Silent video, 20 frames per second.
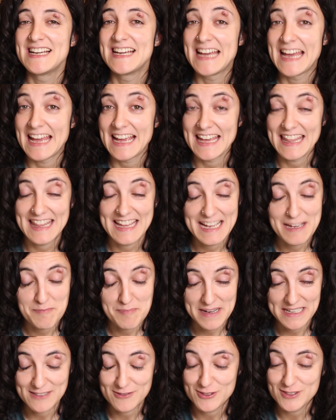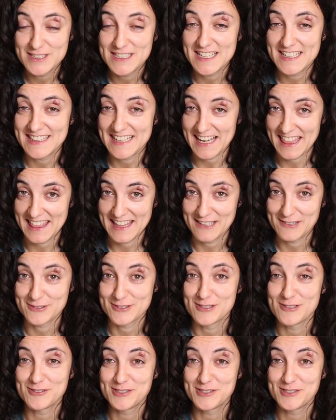que queden en manos de terceros.